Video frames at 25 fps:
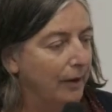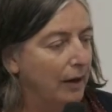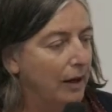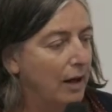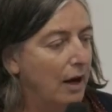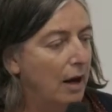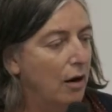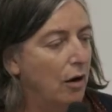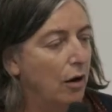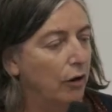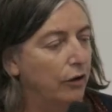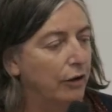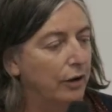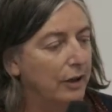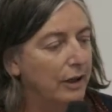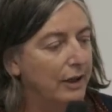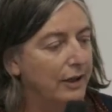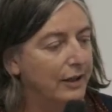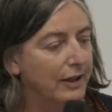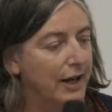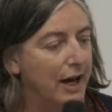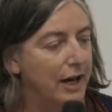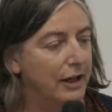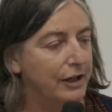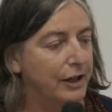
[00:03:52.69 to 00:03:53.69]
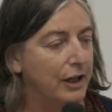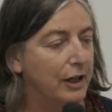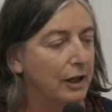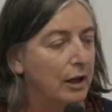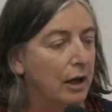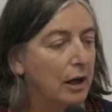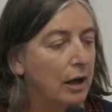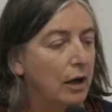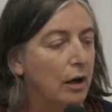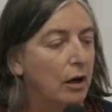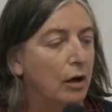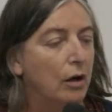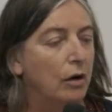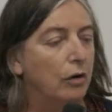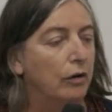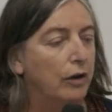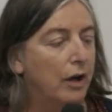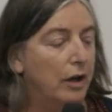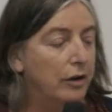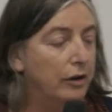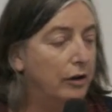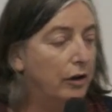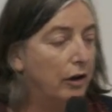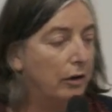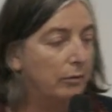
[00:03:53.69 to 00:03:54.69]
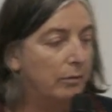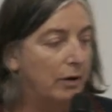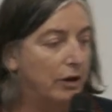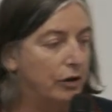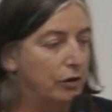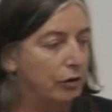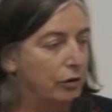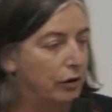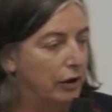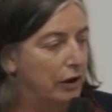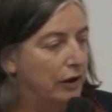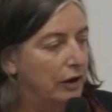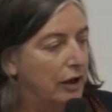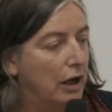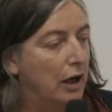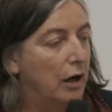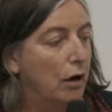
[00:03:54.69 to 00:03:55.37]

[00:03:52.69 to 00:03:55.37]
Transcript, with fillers: Et alors dans les âges, on a une grande majorité,